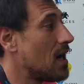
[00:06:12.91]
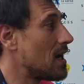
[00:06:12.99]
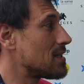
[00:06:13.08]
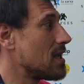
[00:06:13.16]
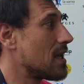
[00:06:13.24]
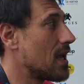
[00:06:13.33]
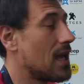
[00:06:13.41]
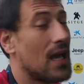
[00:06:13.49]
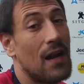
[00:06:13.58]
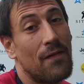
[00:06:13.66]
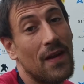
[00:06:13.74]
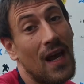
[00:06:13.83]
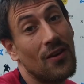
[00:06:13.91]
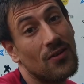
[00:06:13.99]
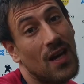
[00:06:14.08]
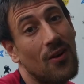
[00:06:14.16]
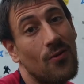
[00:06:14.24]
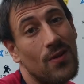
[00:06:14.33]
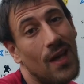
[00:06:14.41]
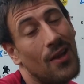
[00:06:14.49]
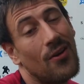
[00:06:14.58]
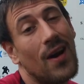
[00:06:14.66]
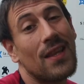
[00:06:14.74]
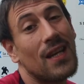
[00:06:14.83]
Así que al final nos han
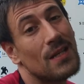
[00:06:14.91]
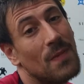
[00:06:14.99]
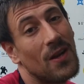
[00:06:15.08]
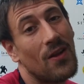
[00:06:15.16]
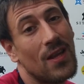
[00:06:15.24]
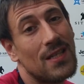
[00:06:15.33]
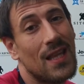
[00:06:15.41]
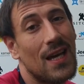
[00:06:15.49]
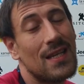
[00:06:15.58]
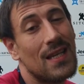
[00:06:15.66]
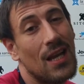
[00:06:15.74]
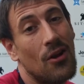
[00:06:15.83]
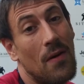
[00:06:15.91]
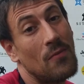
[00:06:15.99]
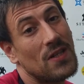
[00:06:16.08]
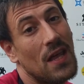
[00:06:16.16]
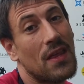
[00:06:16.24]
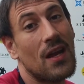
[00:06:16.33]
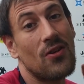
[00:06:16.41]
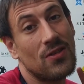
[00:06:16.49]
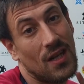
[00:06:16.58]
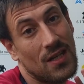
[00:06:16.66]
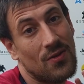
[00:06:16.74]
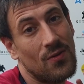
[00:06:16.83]
juntado a tres periodistas y lo vamos a hacer
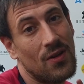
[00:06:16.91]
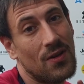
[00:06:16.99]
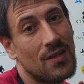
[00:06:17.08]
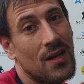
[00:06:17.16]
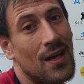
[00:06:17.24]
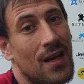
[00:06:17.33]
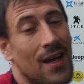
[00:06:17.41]
los tres juntos.